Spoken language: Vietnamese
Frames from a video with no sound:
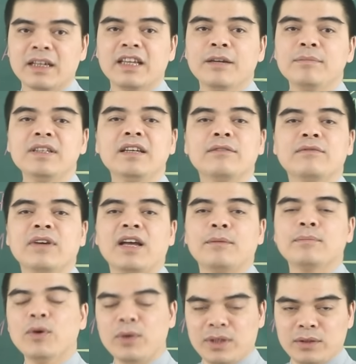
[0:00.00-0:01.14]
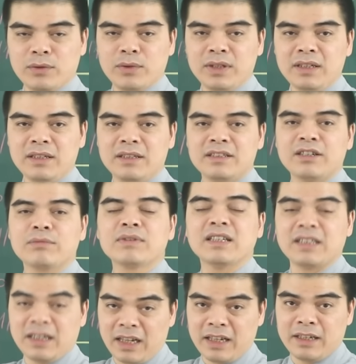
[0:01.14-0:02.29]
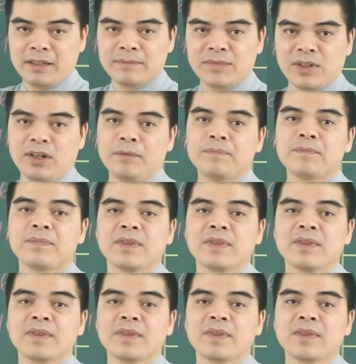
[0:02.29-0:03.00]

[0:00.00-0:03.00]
kiếm tiền về bội túi trong thời gian này. Đó.